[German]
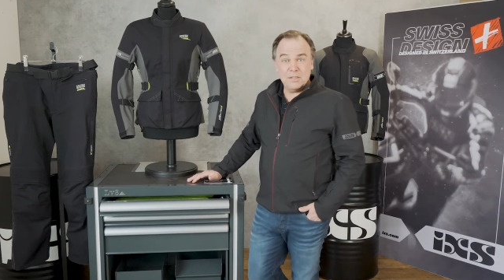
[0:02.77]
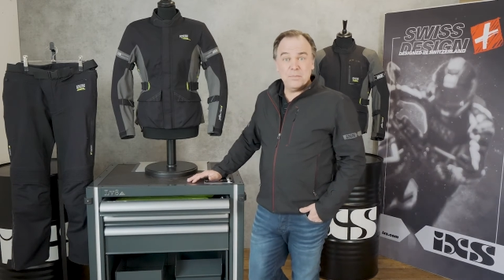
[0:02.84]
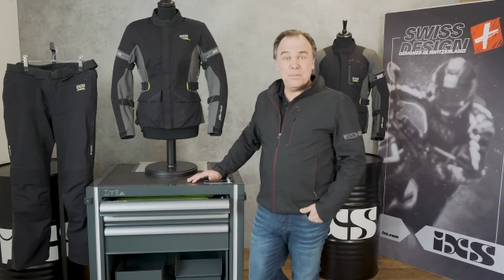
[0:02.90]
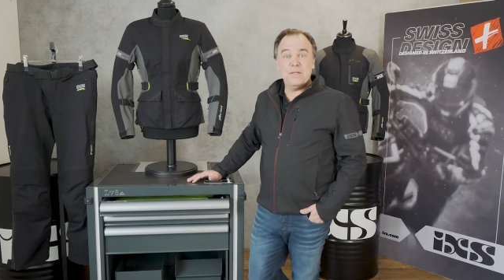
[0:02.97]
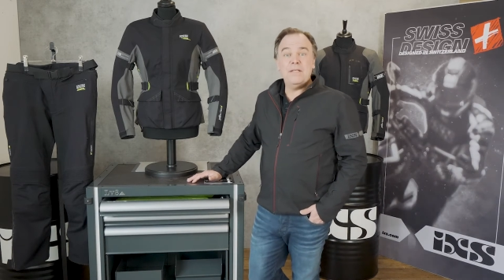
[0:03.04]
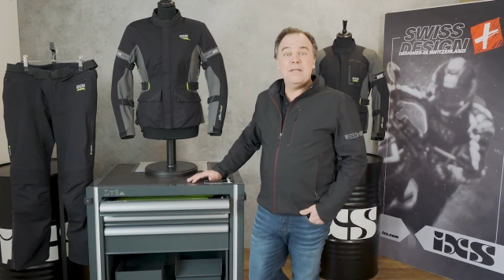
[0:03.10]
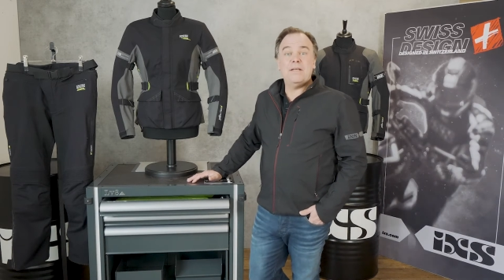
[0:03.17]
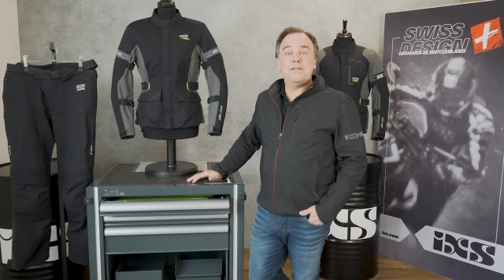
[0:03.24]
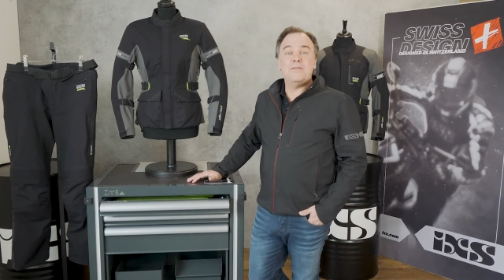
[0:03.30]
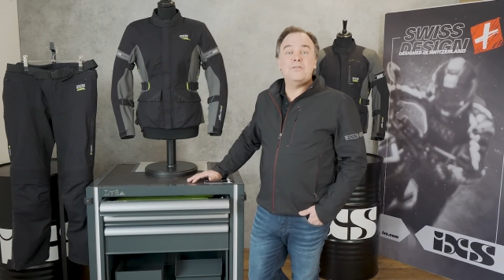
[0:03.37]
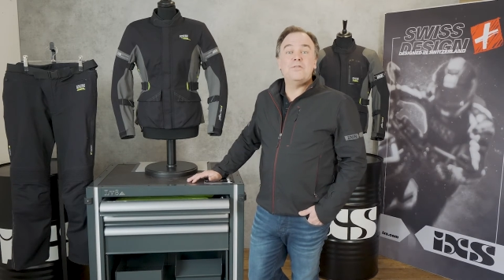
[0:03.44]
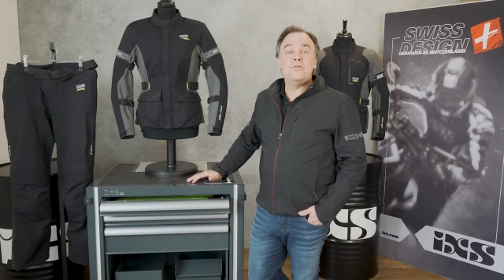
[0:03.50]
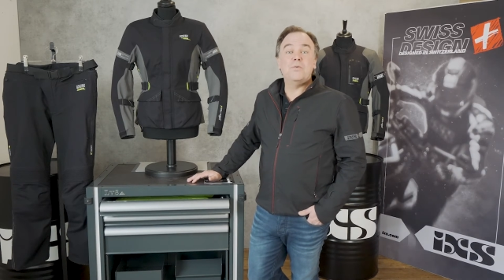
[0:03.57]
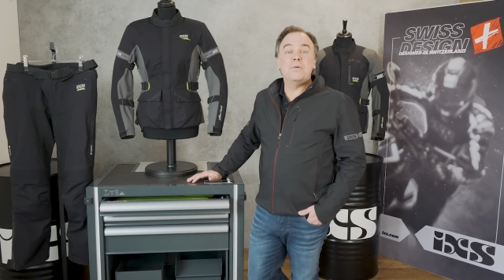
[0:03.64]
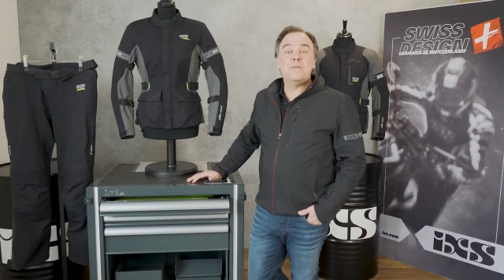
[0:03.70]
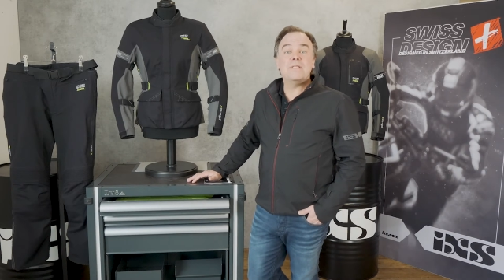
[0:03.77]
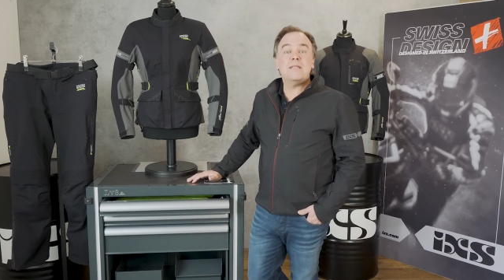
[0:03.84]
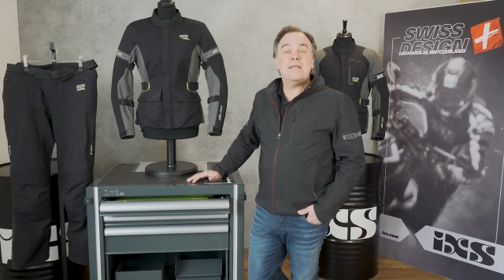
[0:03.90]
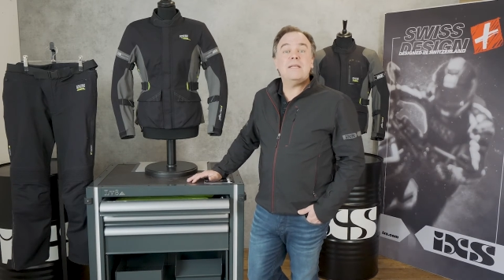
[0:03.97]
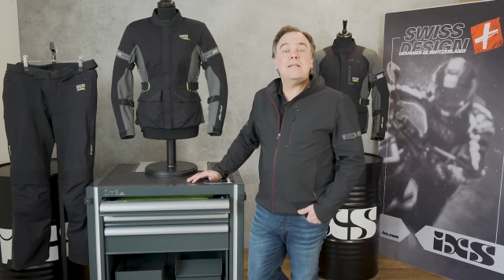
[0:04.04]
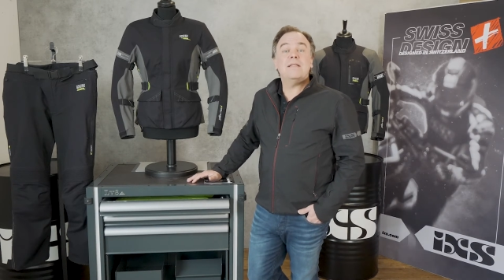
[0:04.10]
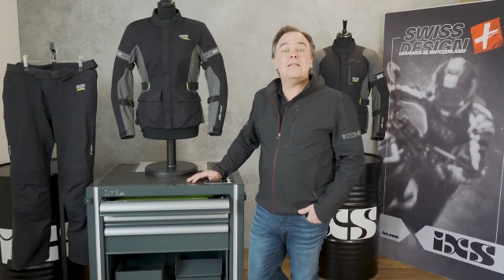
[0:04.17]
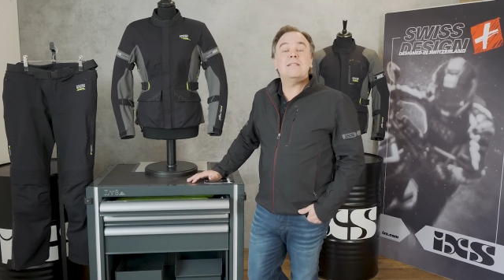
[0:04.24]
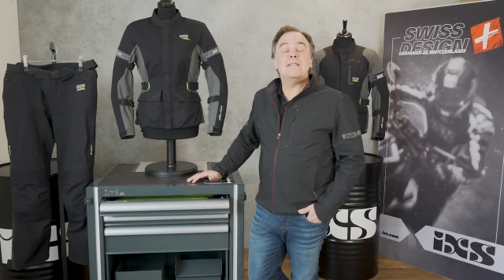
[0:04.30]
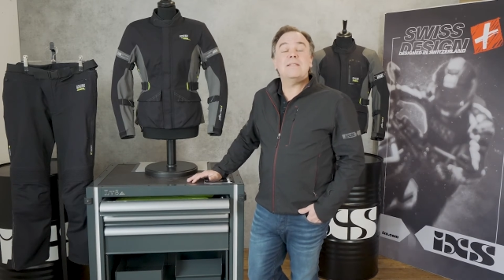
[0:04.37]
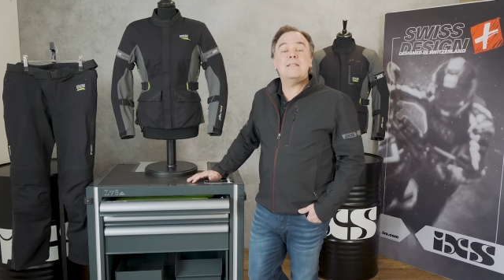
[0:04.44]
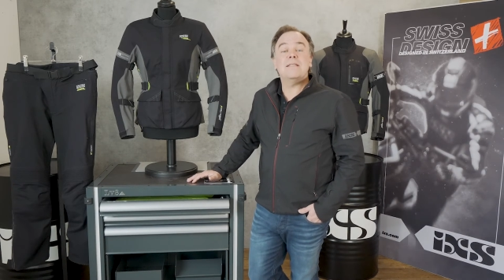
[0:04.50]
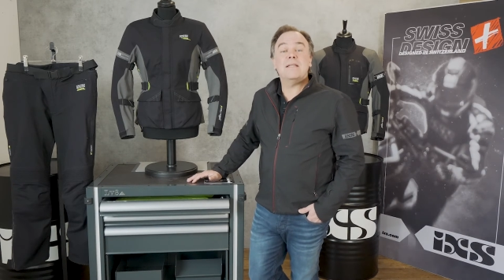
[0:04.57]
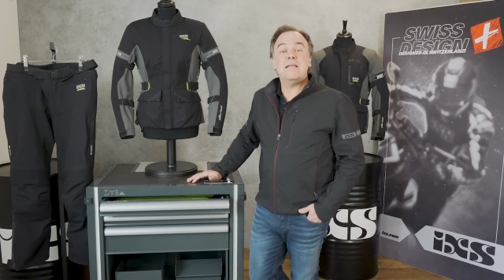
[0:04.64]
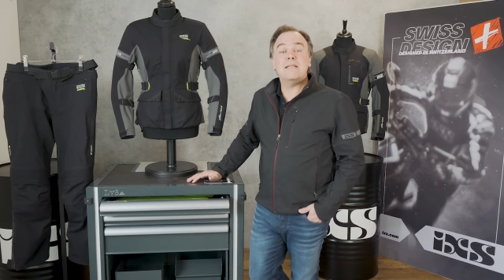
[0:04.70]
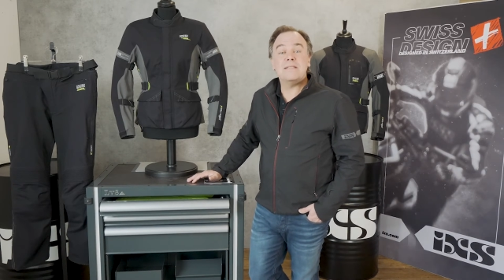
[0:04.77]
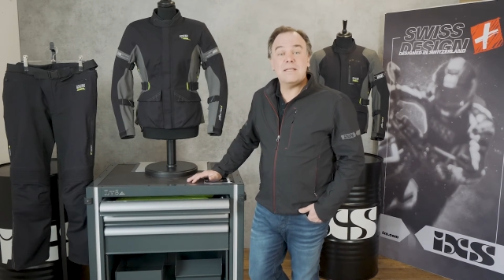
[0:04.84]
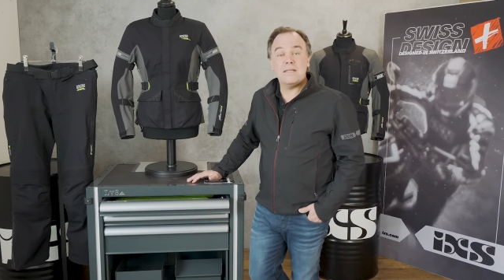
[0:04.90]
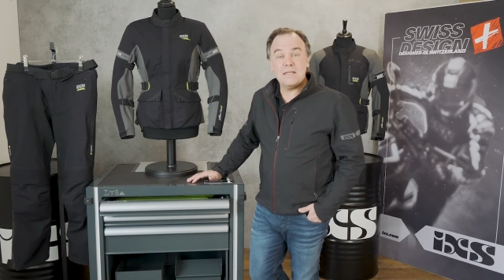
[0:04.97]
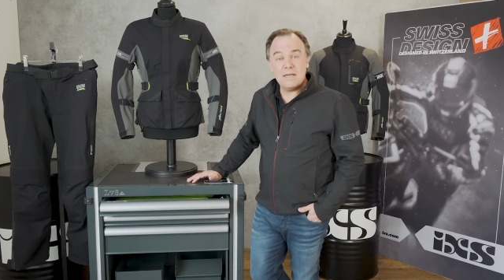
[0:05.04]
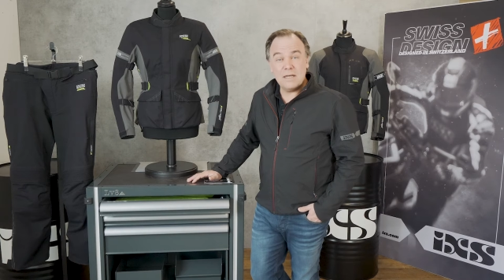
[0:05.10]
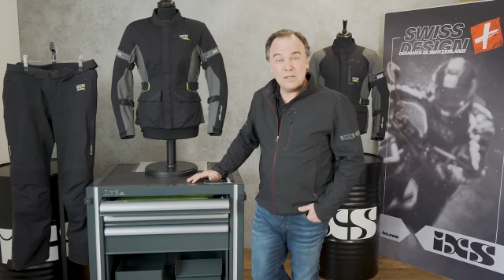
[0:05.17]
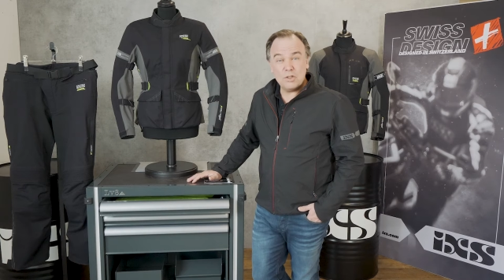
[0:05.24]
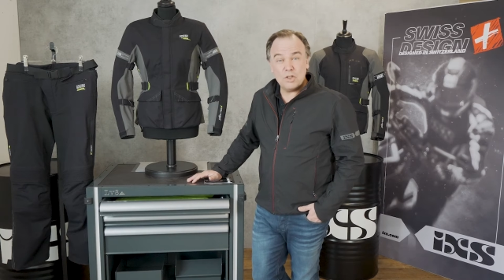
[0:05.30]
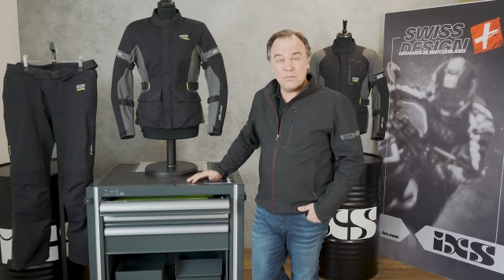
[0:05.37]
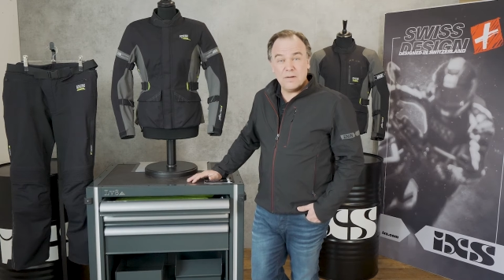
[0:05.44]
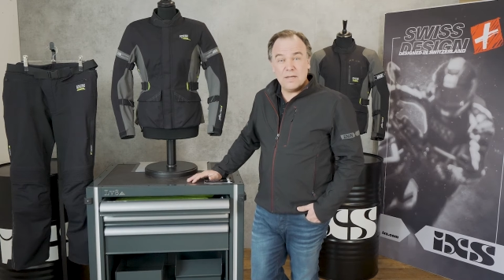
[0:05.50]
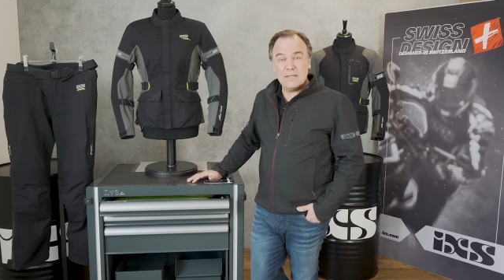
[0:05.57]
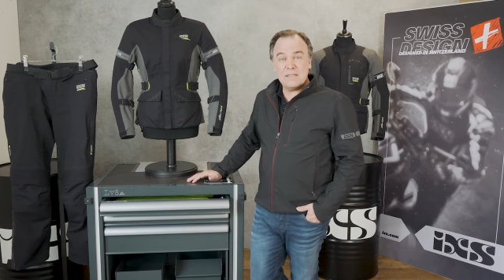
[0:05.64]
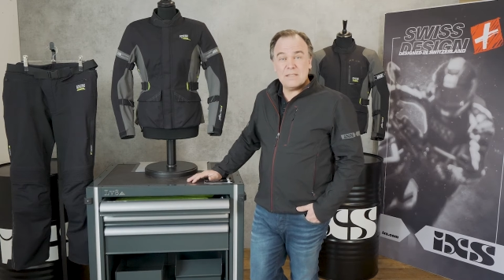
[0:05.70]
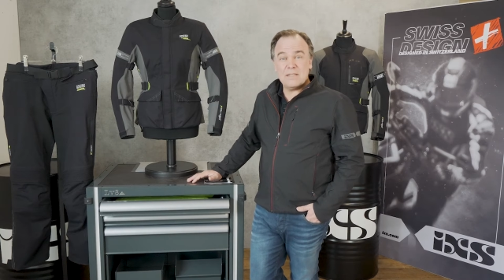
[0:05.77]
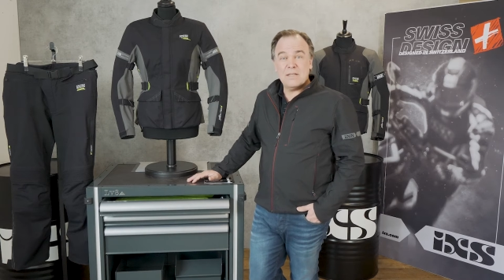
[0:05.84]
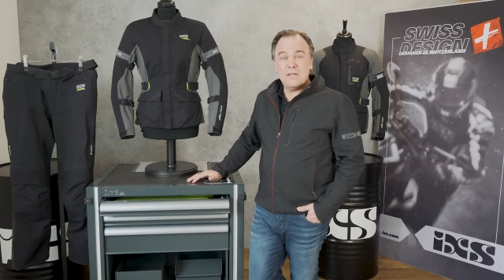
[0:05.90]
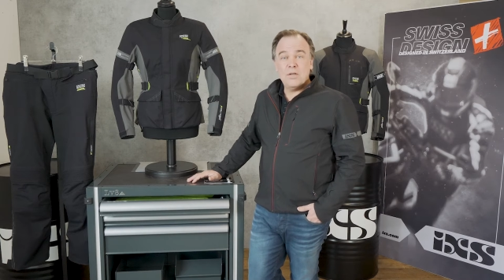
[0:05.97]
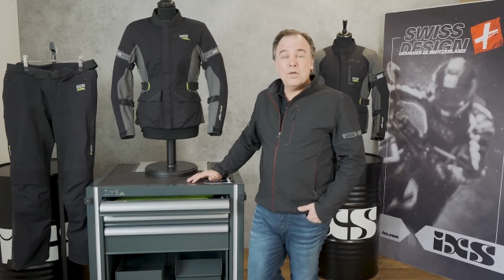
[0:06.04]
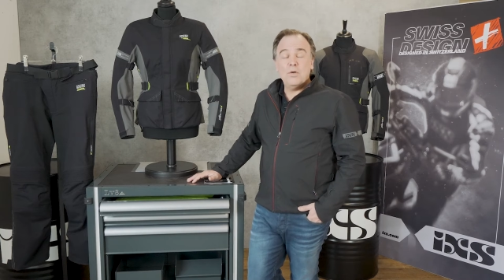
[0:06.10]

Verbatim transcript: Ich bin hier in Sursee, das ist in der Zentralschweiz.